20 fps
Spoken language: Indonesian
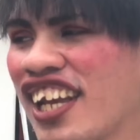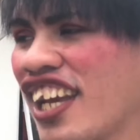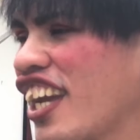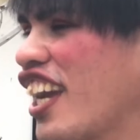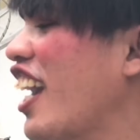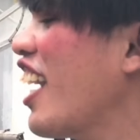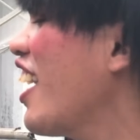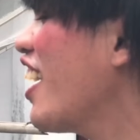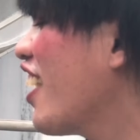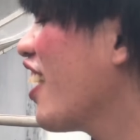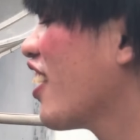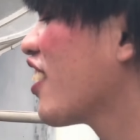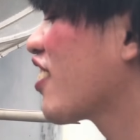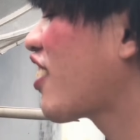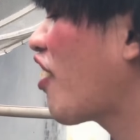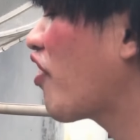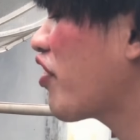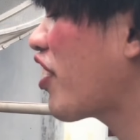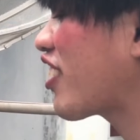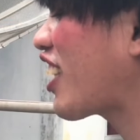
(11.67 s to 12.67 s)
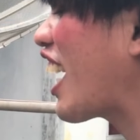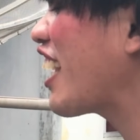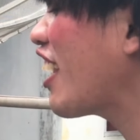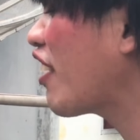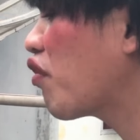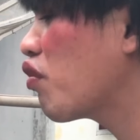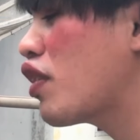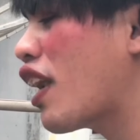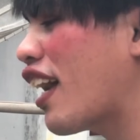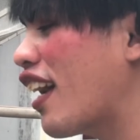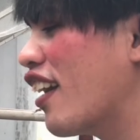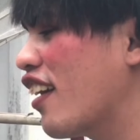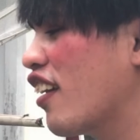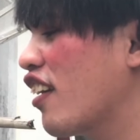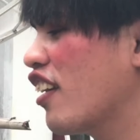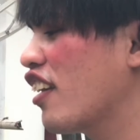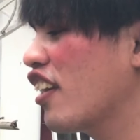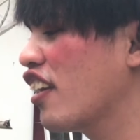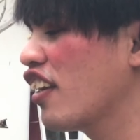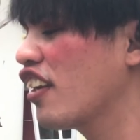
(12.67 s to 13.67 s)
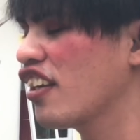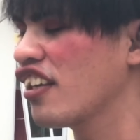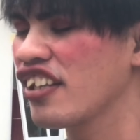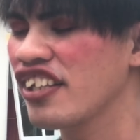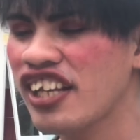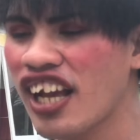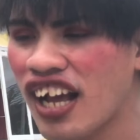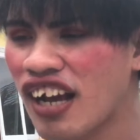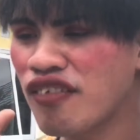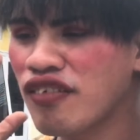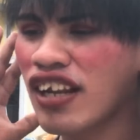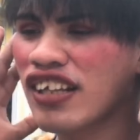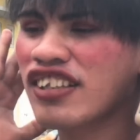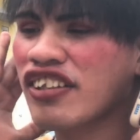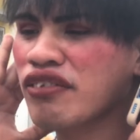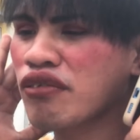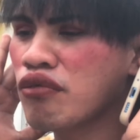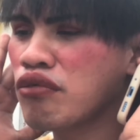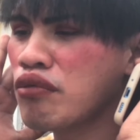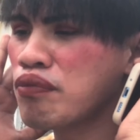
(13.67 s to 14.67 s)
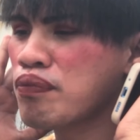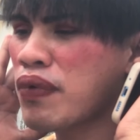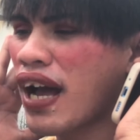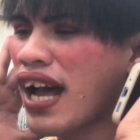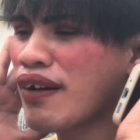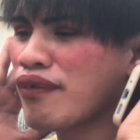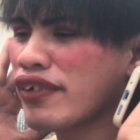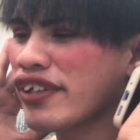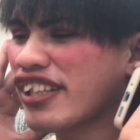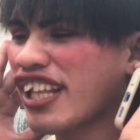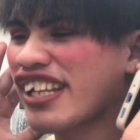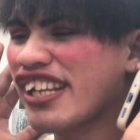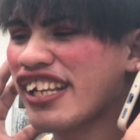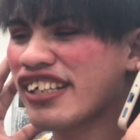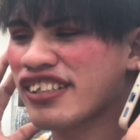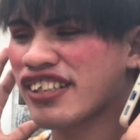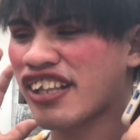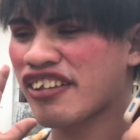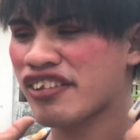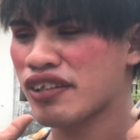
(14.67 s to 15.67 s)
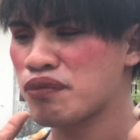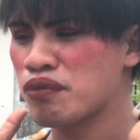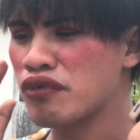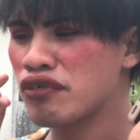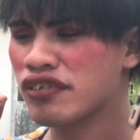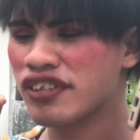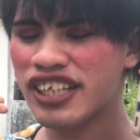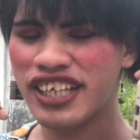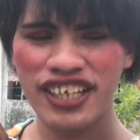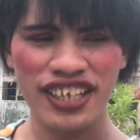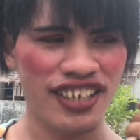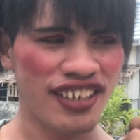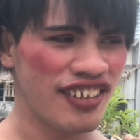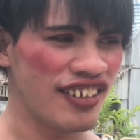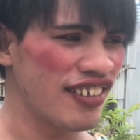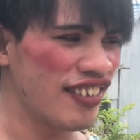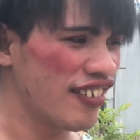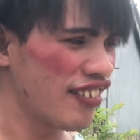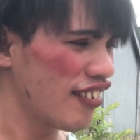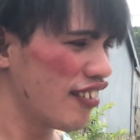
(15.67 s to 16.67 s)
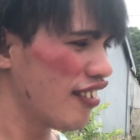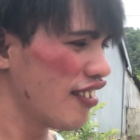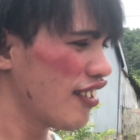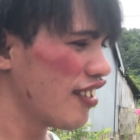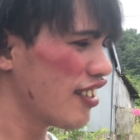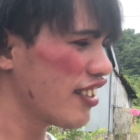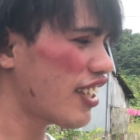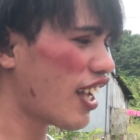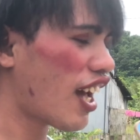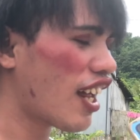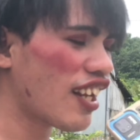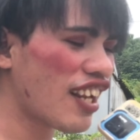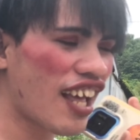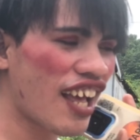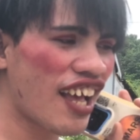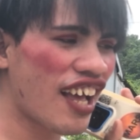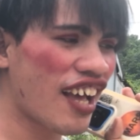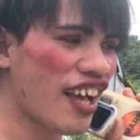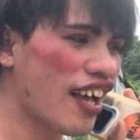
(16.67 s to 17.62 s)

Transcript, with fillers: heh tahu setanya sudah ya Allah terlupa apa tadi yang udah sebutin ya Allah